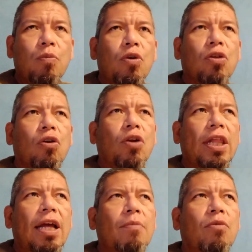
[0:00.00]
muy
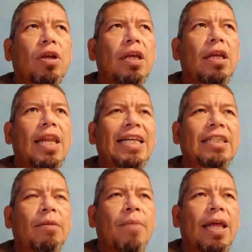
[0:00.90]
dolorida, muy
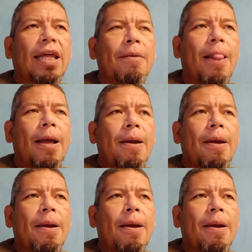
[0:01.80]
lastimada,